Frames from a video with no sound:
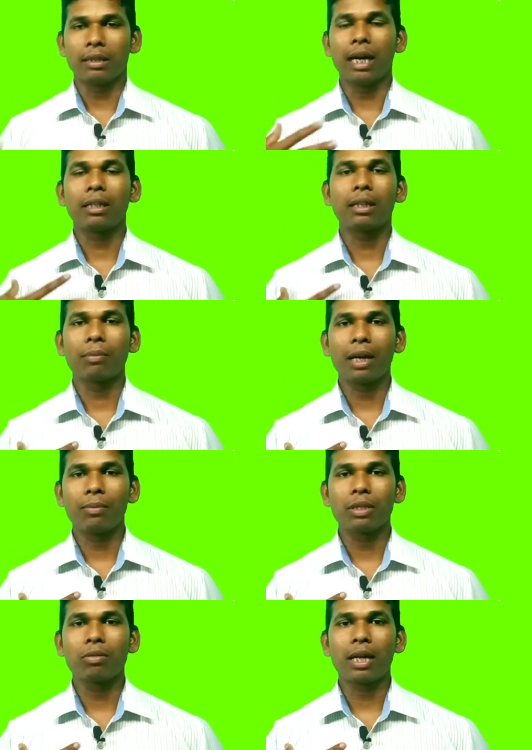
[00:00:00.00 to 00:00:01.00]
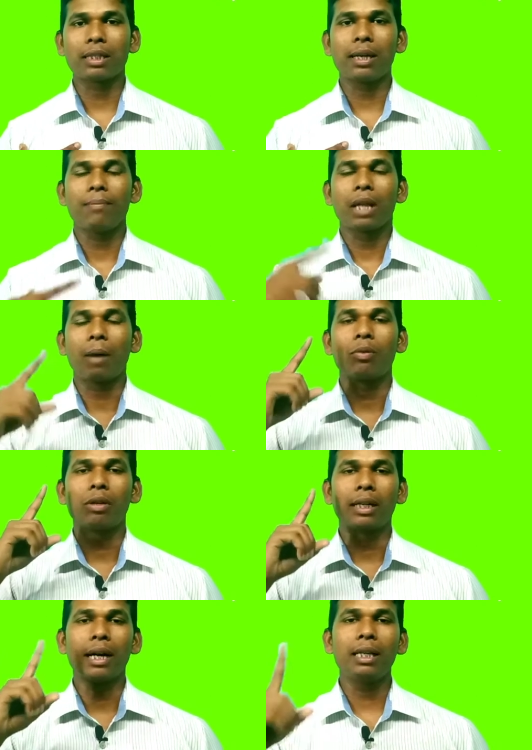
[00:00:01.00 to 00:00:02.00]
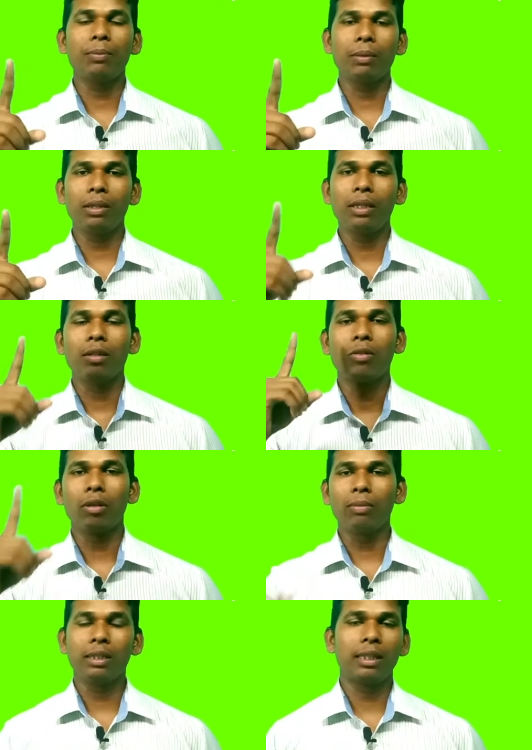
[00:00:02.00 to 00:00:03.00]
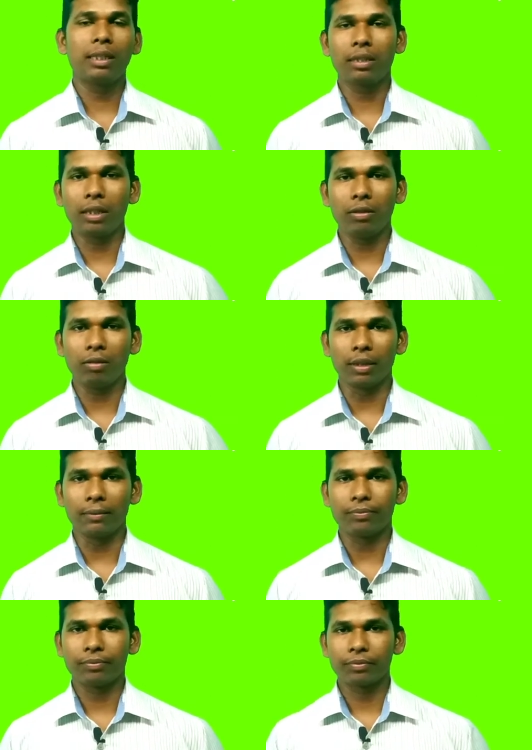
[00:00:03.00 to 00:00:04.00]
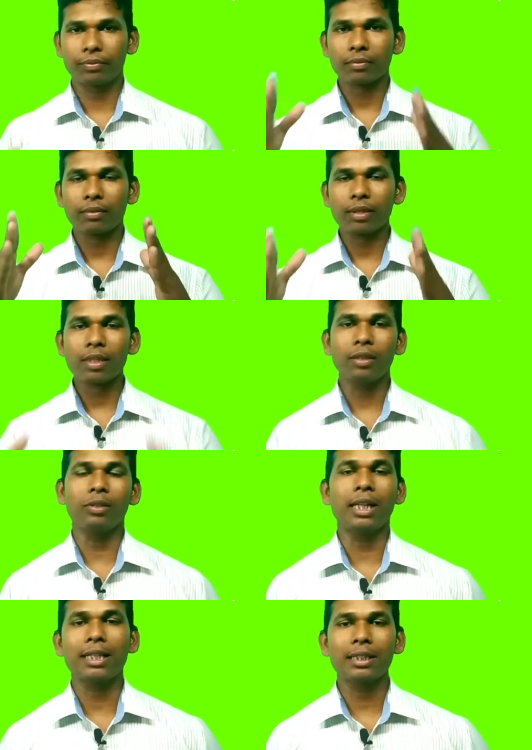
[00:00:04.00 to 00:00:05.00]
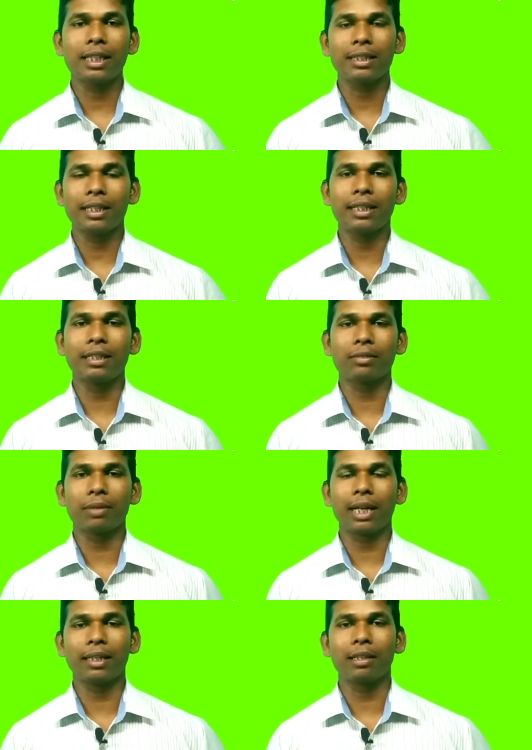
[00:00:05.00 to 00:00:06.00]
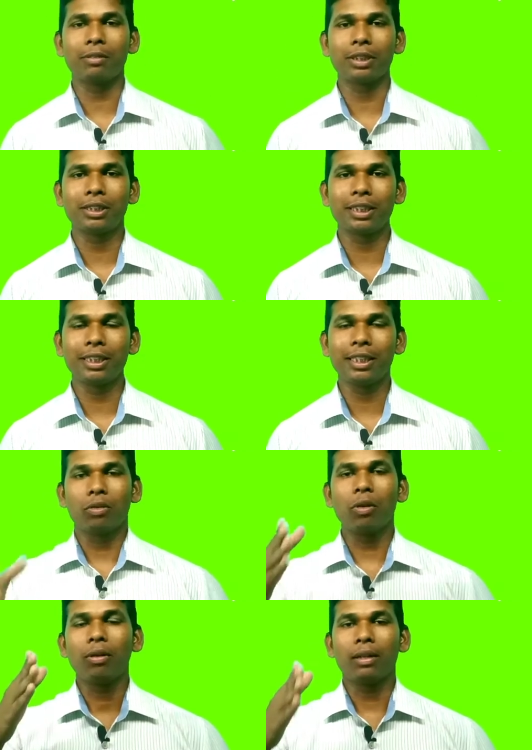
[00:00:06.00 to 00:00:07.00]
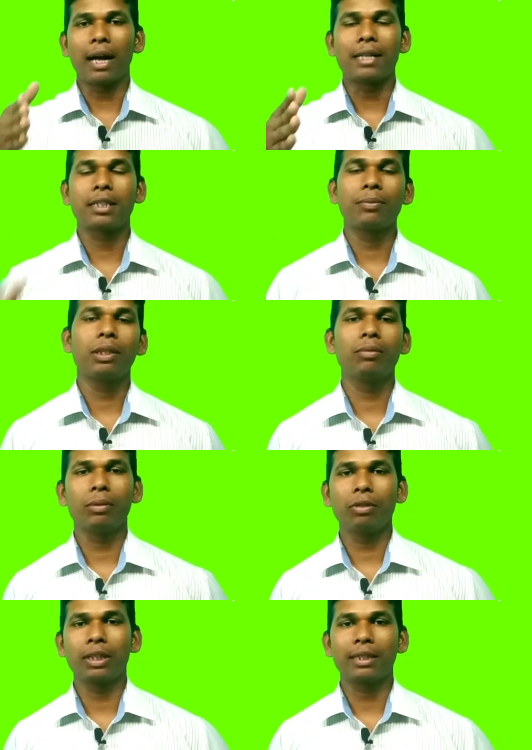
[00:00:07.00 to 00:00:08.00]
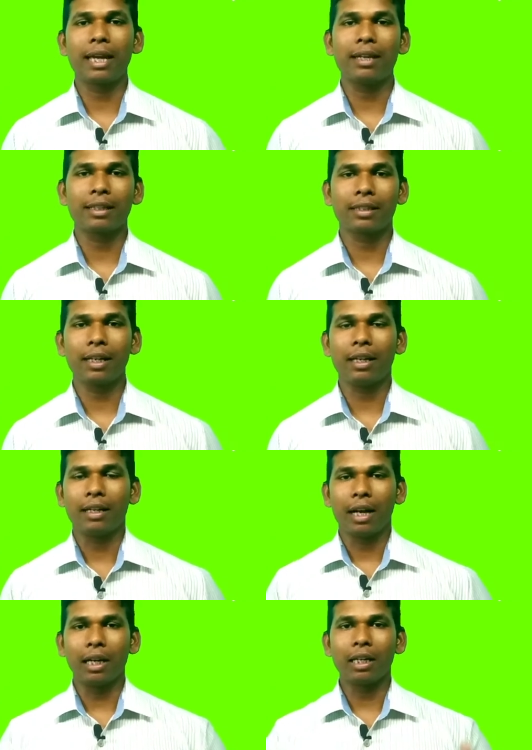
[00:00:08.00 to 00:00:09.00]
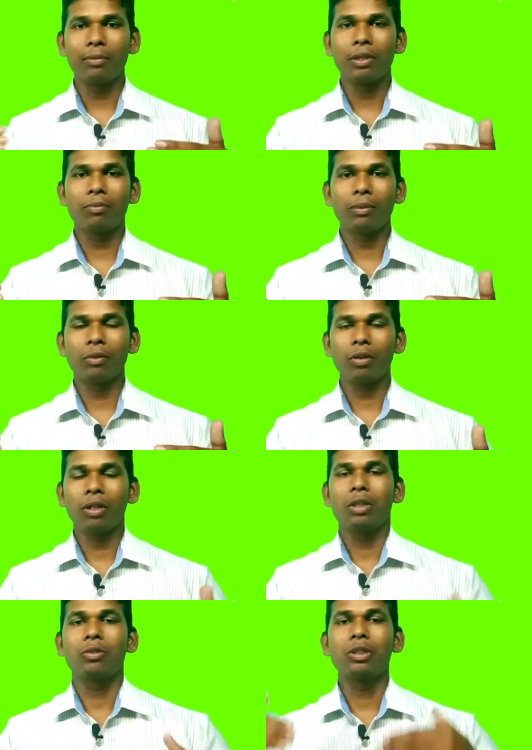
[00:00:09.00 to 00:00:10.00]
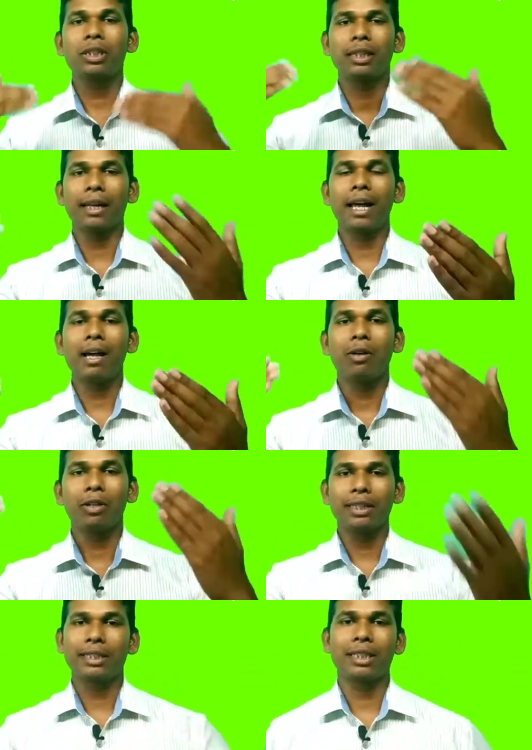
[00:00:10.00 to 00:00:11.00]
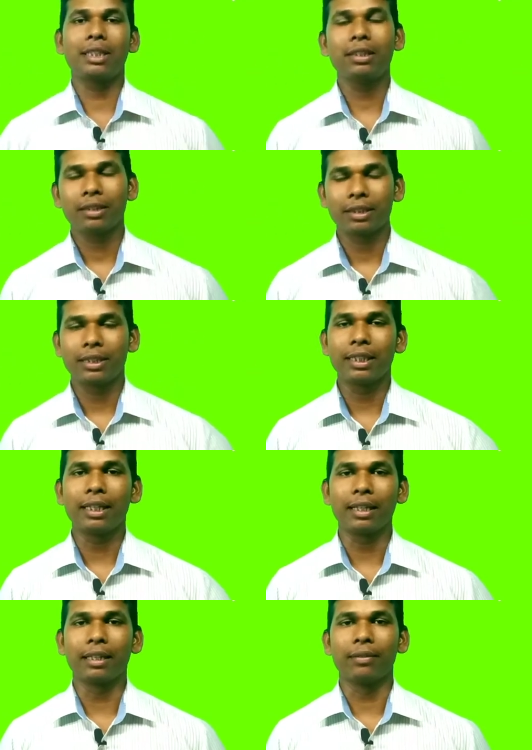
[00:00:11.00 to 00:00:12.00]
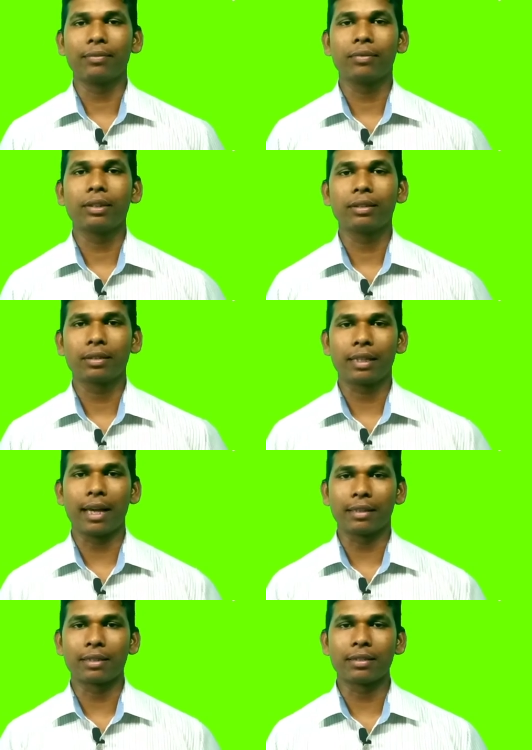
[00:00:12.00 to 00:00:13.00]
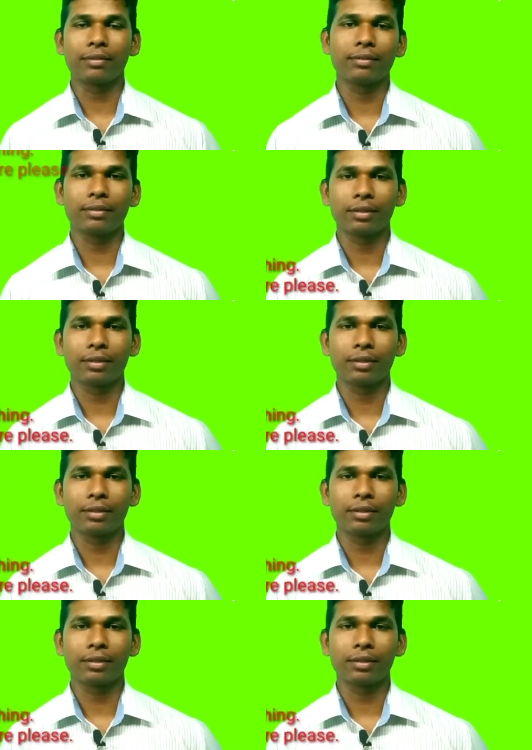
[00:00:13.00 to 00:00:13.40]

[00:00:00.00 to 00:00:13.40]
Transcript: जहाँ तक मेरा विश्वास है आपको कहीं पर भी कोई भी दिक्कत नहीं होगी तो ज़्यादा से ज़्यादा सेंटेंस बनाने का कोशिश कीजिए तो आज की वीडियो में हम लोग इतना ही रखते हैं अगले वीडियो में हम लोग कुछ नया और इंटरेस्टिंग सीखेंगे थैंक्स